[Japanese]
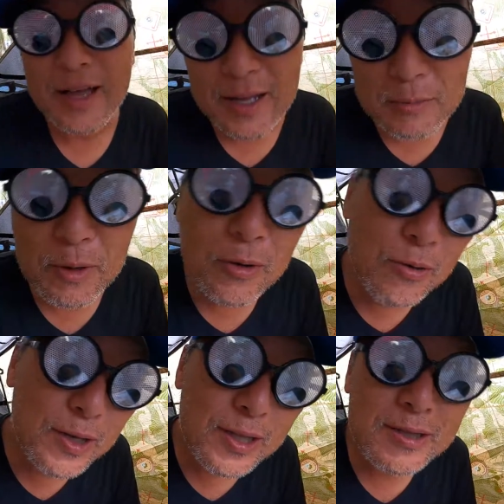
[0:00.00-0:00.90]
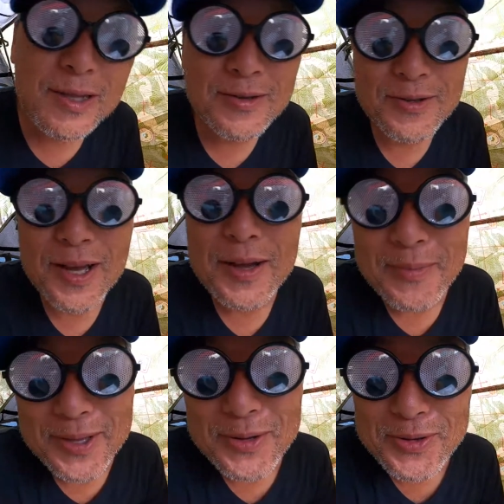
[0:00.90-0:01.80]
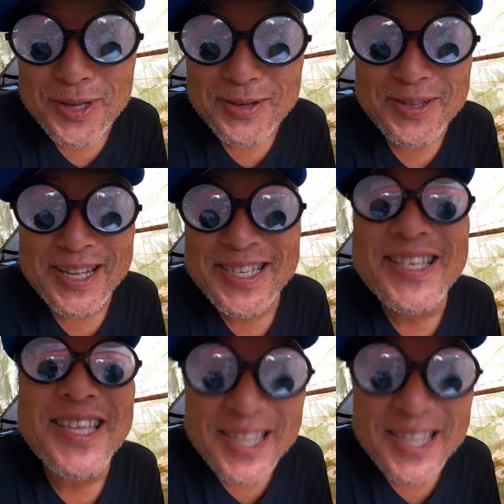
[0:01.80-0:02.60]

んかもうコーヒー立てるのなんかめんどくさくなっちゃって